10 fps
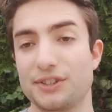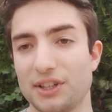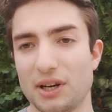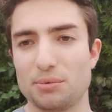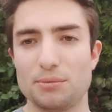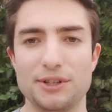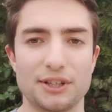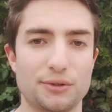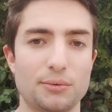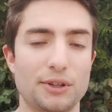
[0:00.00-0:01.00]
signaler la
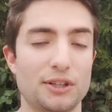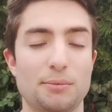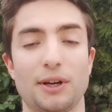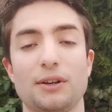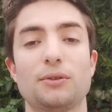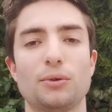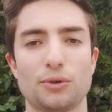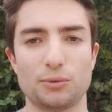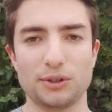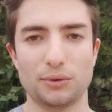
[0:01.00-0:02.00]
publication et espérer que
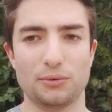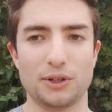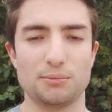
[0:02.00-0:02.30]
ensuite euh,